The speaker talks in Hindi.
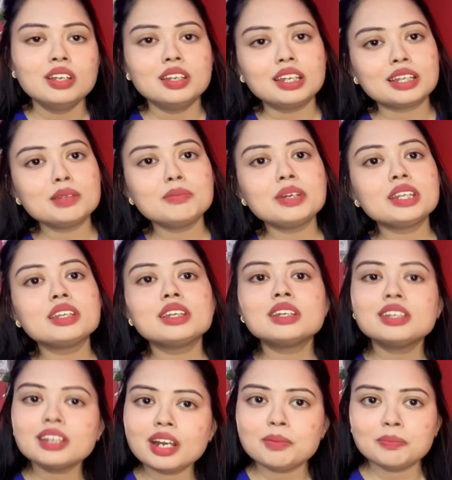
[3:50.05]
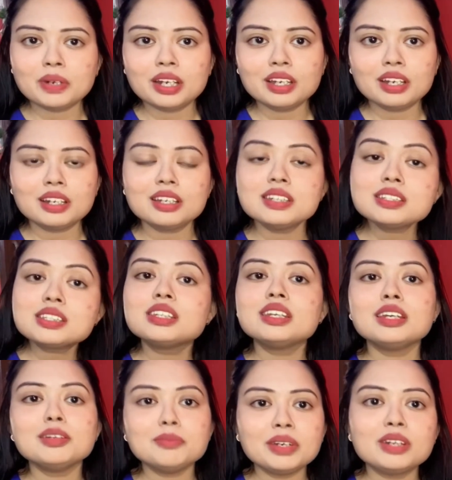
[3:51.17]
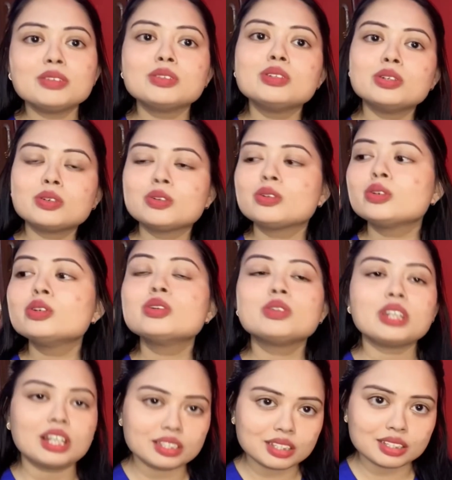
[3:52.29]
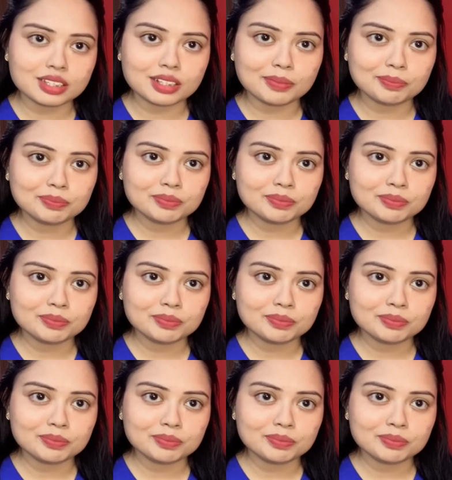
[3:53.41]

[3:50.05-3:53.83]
लेकिन मैं नहीं आ पाया इसलिए मैं उन लोगों को रुलाता था